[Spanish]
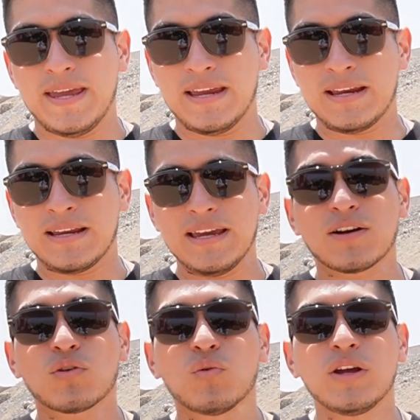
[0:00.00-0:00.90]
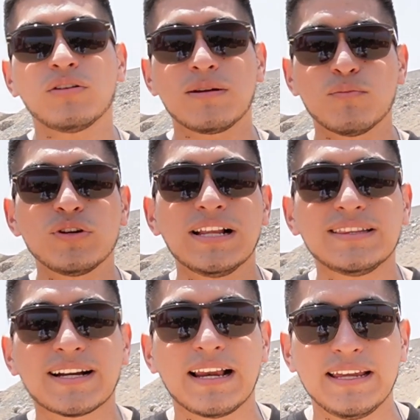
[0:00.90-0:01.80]
en ecocuero de muy
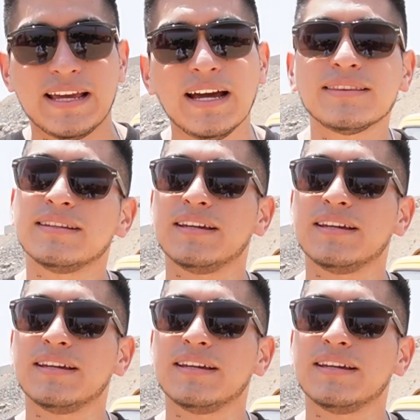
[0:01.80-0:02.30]
alta calidad.